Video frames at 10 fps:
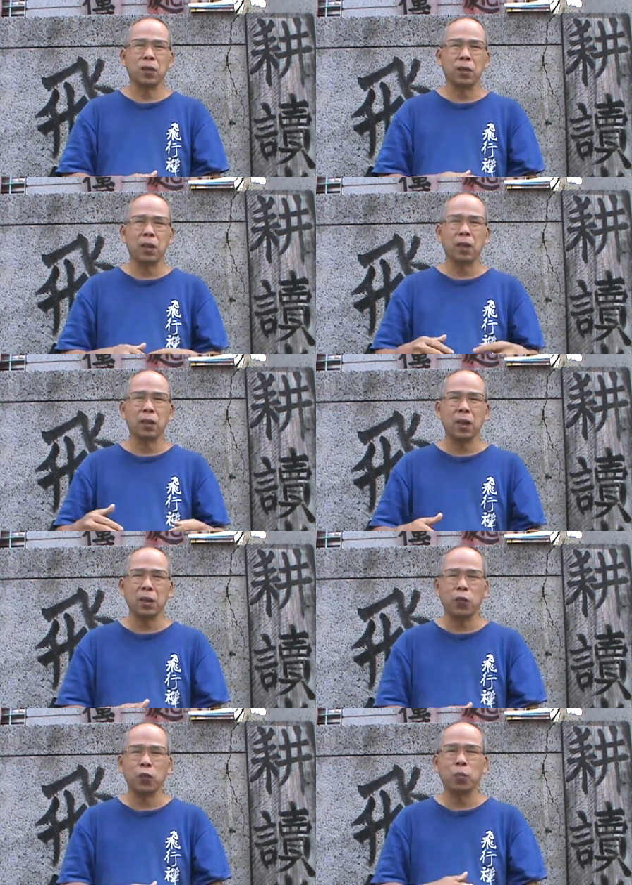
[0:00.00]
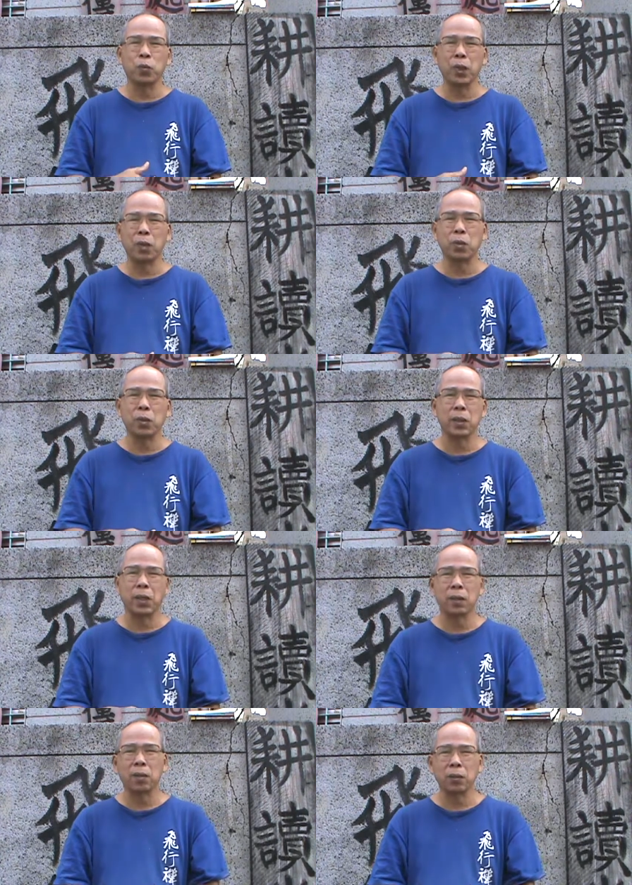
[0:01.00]
当然，他的父母、他的兄
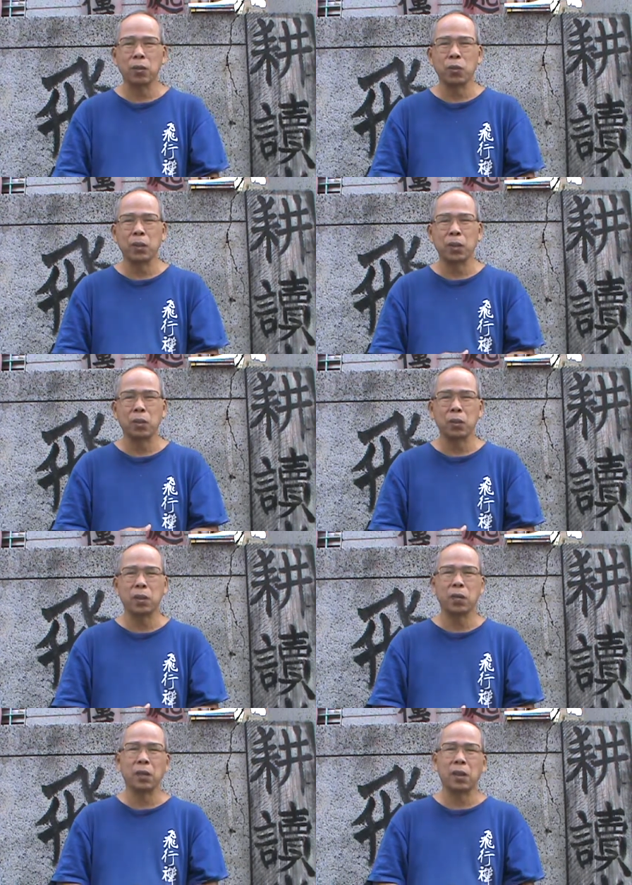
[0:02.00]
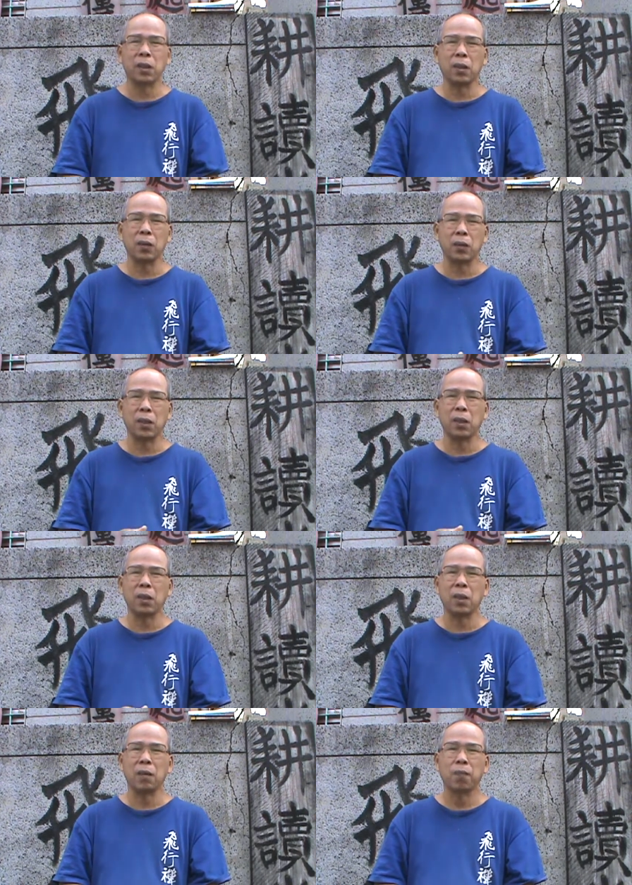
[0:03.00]
长、兄姐都希望他能够像一
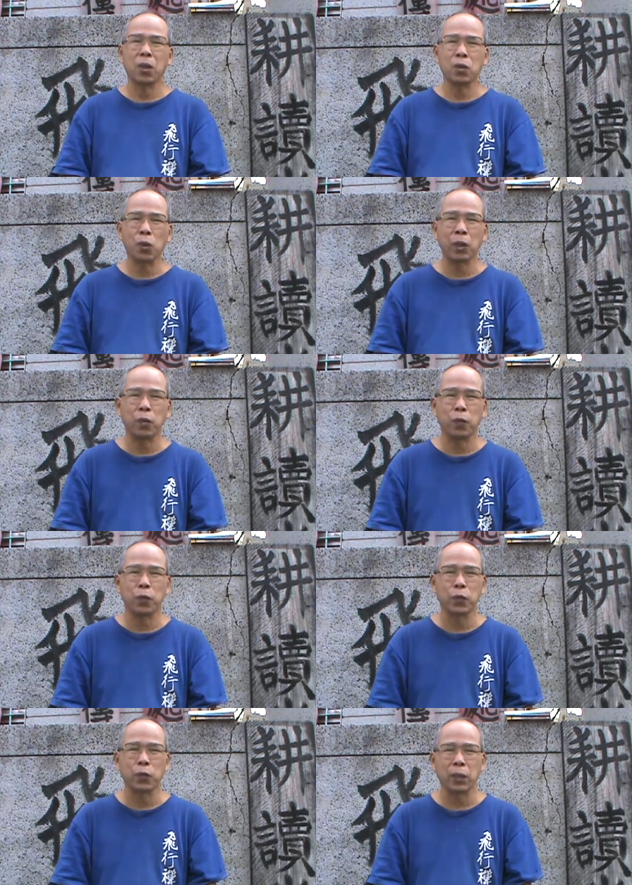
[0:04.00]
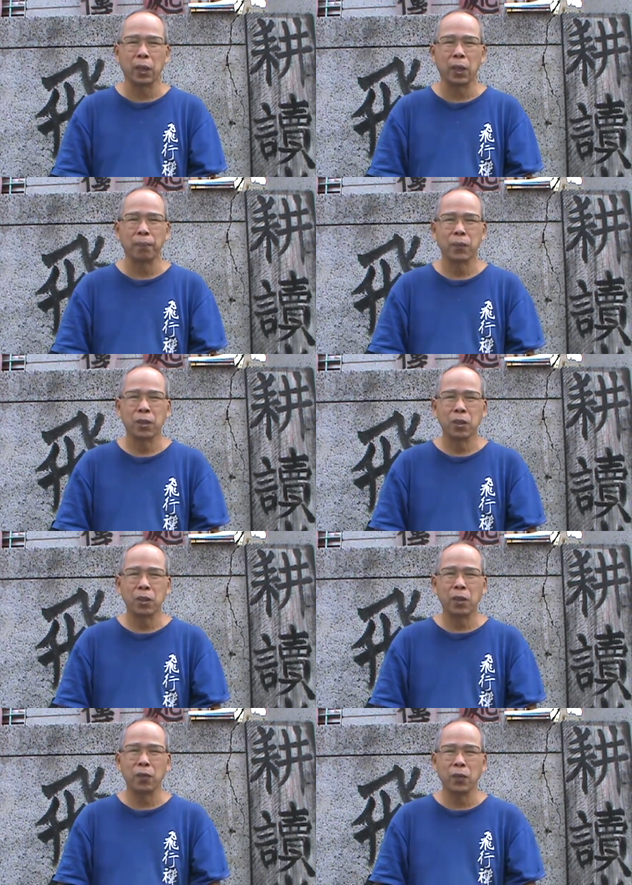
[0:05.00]
个传统妇女一样，
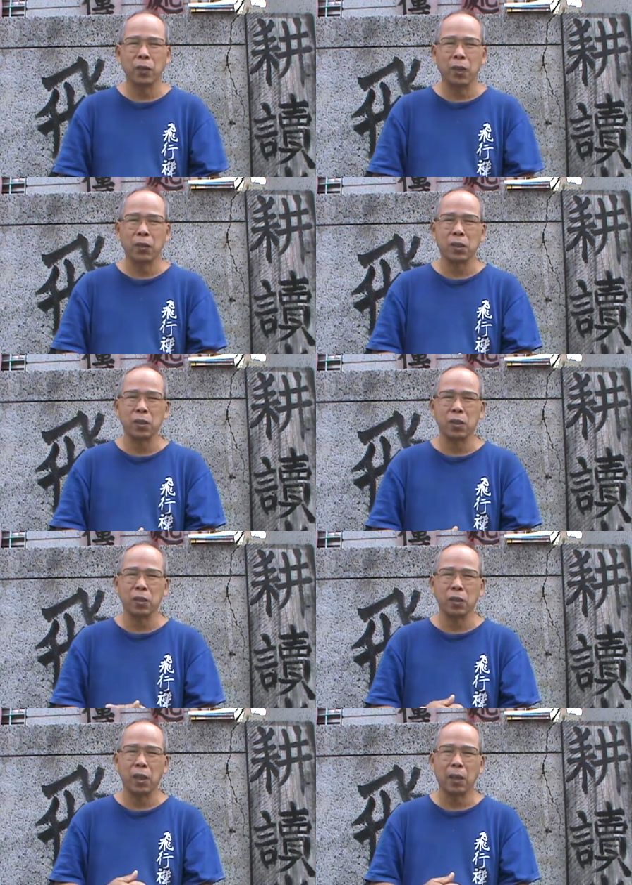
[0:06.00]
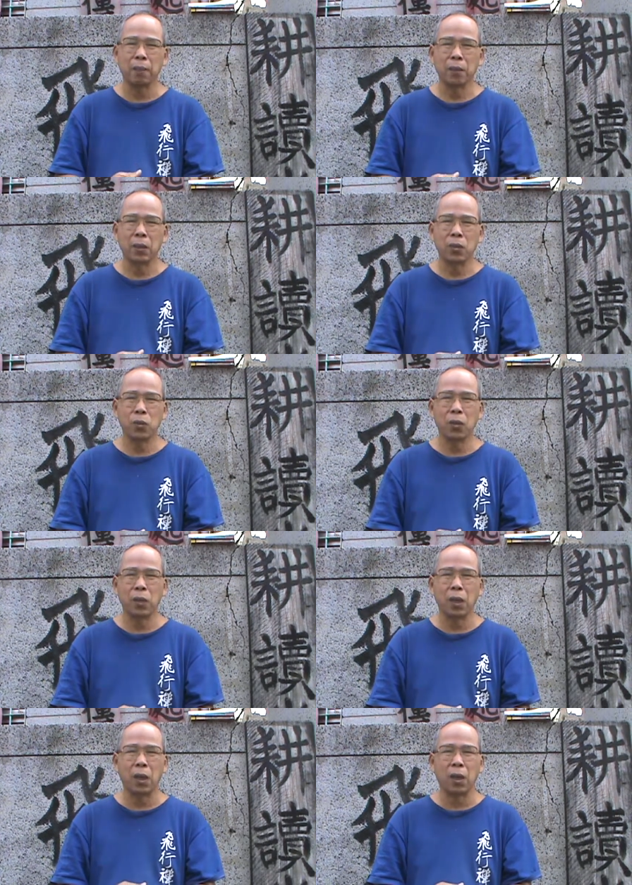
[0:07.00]
相夫教子、持家，做一
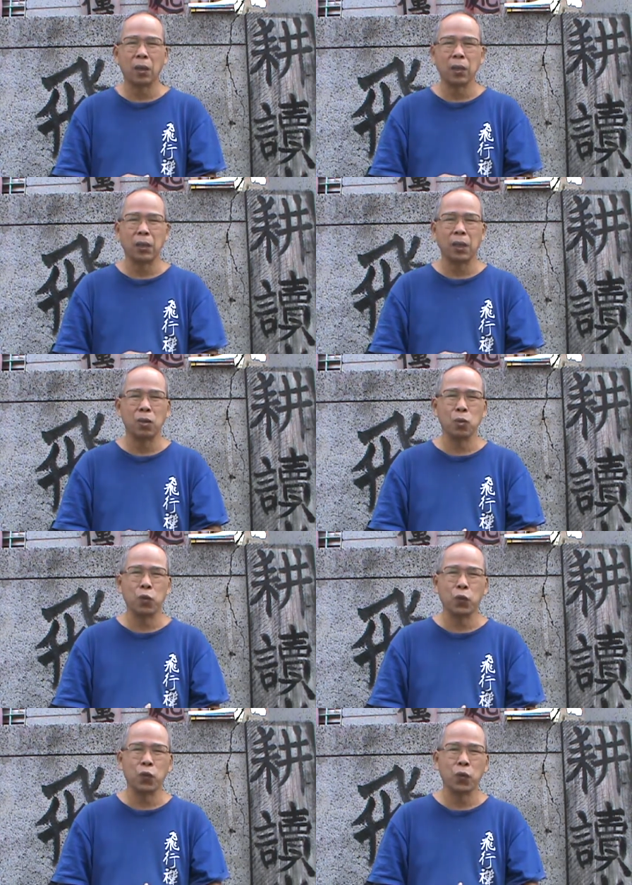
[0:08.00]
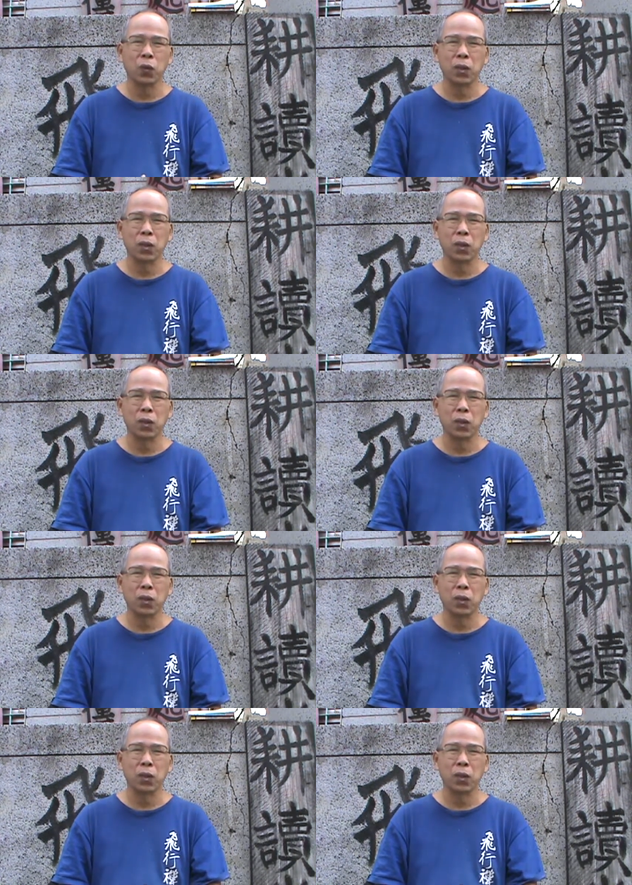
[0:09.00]
个好好的家庭主妇，